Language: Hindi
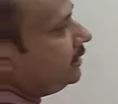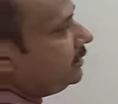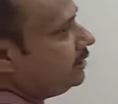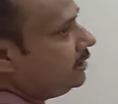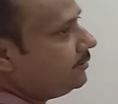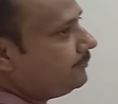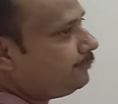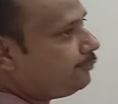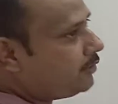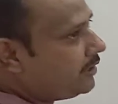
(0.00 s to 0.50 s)
पर
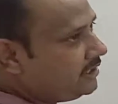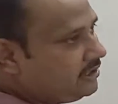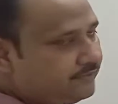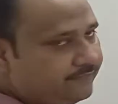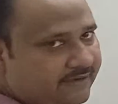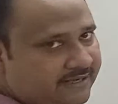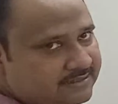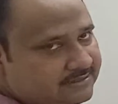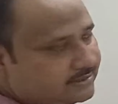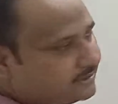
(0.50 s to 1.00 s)

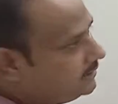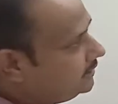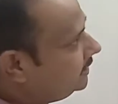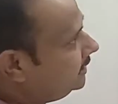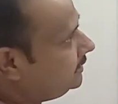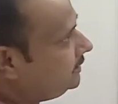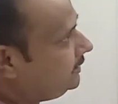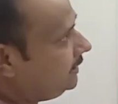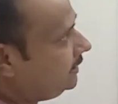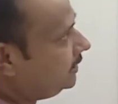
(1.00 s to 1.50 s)
पॉइंट वाइज
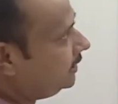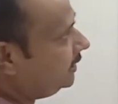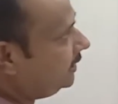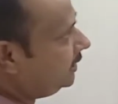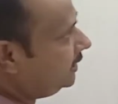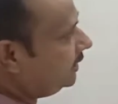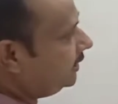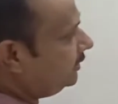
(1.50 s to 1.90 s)
करके देख रहे